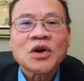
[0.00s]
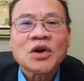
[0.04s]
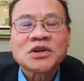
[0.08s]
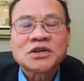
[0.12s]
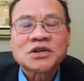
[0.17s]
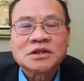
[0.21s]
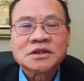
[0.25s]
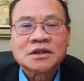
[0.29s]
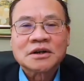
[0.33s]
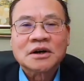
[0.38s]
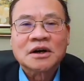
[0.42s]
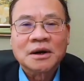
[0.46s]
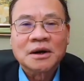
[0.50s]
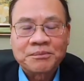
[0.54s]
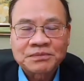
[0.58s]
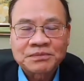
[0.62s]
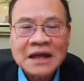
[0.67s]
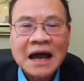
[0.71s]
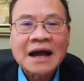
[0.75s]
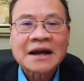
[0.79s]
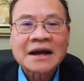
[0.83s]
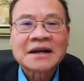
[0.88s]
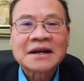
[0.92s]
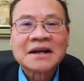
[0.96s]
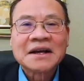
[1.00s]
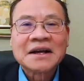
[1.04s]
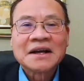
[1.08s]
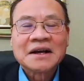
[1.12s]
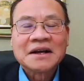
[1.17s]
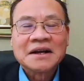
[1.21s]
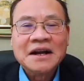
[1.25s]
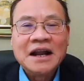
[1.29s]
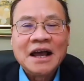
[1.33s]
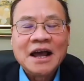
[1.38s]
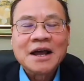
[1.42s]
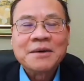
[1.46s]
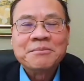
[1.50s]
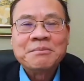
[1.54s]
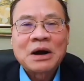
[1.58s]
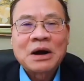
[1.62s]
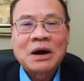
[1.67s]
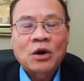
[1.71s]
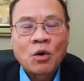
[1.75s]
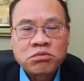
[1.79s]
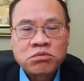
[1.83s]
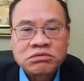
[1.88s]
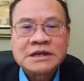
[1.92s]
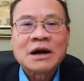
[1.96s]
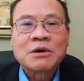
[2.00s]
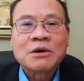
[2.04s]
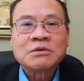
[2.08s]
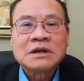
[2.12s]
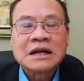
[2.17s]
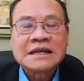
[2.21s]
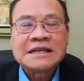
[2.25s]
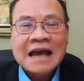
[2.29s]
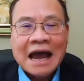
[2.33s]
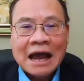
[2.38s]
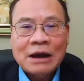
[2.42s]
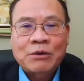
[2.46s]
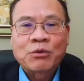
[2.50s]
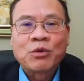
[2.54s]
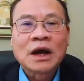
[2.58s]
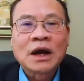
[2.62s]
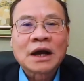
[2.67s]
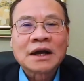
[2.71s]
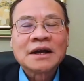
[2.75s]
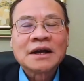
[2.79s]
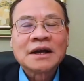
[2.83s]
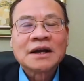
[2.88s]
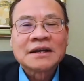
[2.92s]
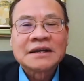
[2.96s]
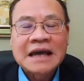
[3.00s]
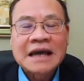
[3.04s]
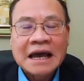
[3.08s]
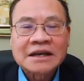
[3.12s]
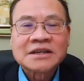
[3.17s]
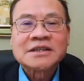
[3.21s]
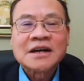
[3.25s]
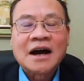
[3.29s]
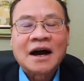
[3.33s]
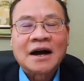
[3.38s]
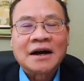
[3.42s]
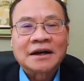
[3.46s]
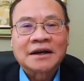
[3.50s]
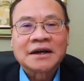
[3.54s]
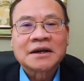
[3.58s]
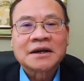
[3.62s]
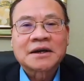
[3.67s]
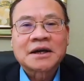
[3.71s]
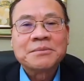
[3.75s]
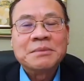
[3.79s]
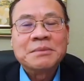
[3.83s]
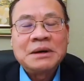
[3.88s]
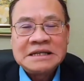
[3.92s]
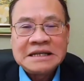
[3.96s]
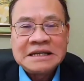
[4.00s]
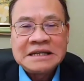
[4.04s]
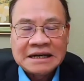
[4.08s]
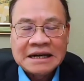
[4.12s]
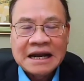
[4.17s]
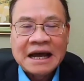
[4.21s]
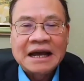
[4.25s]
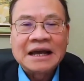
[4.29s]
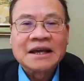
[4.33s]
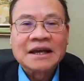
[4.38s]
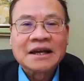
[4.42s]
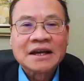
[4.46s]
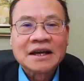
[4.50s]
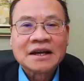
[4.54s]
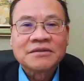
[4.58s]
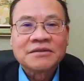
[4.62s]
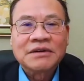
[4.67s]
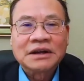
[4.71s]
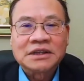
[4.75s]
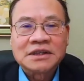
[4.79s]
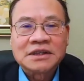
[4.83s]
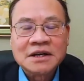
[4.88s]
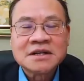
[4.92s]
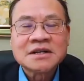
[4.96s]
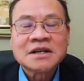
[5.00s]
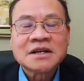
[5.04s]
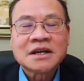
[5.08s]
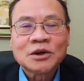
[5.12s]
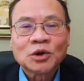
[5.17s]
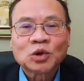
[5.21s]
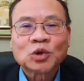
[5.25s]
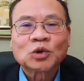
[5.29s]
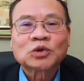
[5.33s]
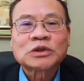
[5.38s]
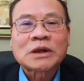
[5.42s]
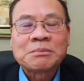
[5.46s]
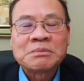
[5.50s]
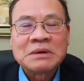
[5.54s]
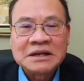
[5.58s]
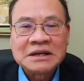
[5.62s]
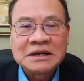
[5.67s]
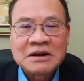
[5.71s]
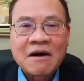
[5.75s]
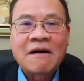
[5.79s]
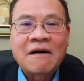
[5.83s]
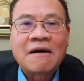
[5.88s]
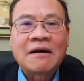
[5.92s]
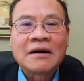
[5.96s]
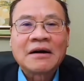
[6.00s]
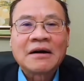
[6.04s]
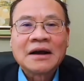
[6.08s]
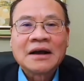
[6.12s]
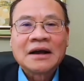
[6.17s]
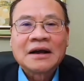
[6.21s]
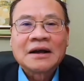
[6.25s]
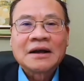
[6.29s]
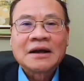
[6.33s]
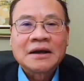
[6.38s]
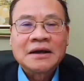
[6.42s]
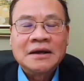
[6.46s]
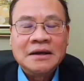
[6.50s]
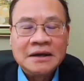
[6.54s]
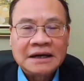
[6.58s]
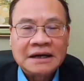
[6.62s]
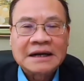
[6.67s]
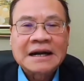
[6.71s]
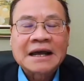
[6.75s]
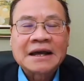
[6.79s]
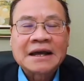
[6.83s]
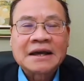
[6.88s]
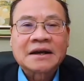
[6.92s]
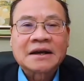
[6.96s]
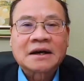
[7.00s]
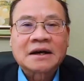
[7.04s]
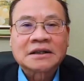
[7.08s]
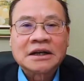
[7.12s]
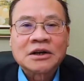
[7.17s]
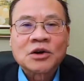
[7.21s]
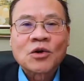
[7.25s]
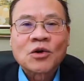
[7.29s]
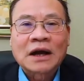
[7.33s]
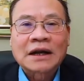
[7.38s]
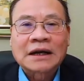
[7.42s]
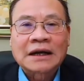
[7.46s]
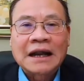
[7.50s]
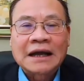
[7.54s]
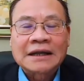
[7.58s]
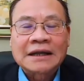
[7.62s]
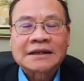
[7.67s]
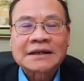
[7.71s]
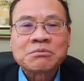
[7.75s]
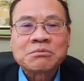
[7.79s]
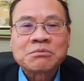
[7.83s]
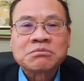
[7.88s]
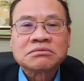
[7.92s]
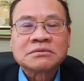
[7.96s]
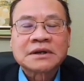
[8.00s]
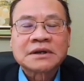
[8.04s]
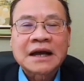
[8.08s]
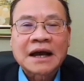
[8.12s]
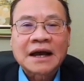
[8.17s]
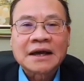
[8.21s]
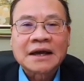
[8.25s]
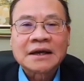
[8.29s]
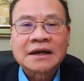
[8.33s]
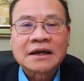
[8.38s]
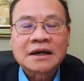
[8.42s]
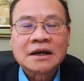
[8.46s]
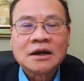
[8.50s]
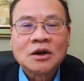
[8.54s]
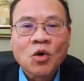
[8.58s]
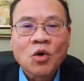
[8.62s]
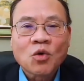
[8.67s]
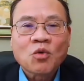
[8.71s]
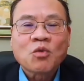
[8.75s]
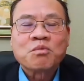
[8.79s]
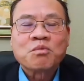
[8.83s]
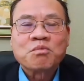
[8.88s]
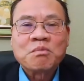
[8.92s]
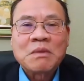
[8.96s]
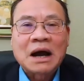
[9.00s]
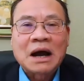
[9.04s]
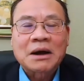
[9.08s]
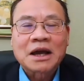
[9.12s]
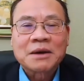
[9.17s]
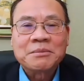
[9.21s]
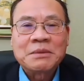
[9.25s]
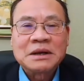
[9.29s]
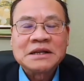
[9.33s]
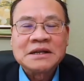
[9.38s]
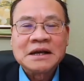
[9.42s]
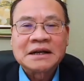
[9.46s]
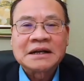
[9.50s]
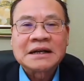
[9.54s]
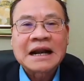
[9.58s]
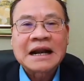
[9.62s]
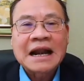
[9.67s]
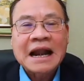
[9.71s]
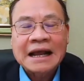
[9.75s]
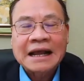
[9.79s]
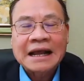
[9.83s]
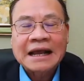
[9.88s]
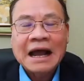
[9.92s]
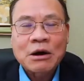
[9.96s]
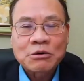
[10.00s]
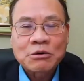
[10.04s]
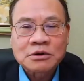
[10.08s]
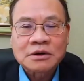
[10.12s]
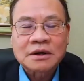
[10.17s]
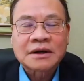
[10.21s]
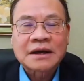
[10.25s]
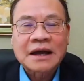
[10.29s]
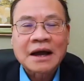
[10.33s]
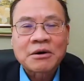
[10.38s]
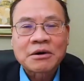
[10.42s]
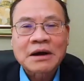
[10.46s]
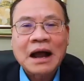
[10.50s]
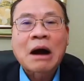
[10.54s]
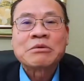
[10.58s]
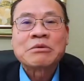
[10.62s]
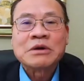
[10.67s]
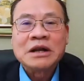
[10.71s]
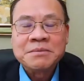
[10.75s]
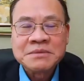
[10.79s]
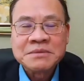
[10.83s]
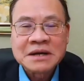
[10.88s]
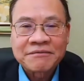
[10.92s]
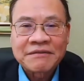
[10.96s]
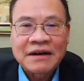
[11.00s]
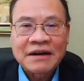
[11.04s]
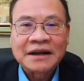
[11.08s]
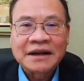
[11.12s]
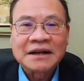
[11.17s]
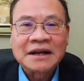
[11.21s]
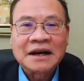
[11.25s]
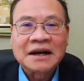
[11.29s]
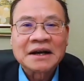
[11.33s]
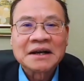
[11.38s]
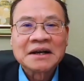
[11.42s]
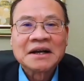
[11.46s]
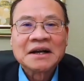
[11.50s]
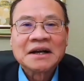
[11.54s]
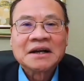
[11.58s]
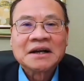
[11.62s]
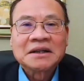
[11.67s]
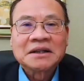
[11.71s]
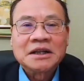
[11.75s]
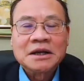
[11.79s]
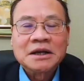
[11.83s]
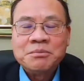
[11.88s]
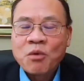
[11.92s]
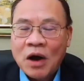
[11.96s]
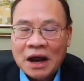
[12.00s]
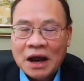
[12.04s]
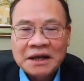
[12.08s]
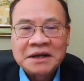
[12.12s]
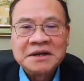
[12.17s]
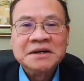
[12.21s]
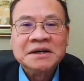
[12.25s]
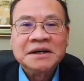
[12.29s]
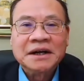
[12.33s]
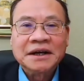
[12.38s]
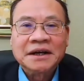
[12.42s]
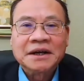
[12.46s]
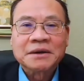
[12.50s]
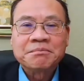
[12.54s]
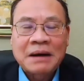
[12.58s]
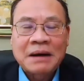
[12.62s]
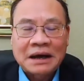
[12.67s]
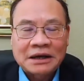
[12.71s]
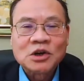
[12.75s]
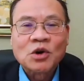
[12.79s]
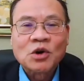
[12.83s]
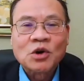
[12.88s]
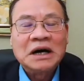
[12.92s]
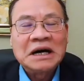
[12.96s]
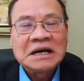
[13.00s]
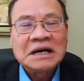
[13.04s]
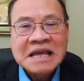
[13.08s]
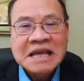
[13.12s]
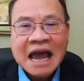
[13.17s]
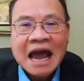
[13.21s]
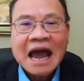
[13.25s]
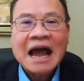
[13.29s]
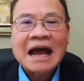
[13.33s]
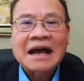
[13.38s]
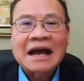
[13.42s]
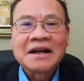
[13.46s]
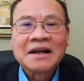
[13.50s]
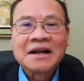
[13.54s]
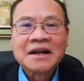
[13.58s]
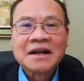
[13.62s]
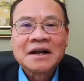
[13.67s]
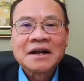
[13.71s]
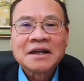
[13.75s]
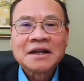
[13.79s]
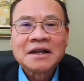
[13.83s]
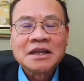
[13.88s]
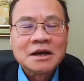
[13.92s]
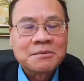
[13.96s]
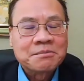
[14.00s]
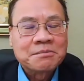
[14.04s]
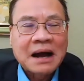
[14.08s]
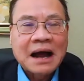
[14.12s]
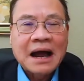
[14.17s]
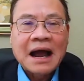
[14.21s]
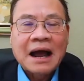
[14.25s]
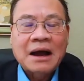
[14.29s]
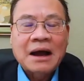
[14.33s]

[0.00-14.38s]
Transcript: sự hợp tác để mà cùng nhau để giải quyết ngăn chặn cái cái bệnh dịch này và chính cái yếu tố tâm lý đó hiện nay có thể nói là trong cái cái lúc mà cái bệnh dịch đang lăn cao cao cao điểm là vậy đó thì mọi người mặc dù ở nhà nhưng mà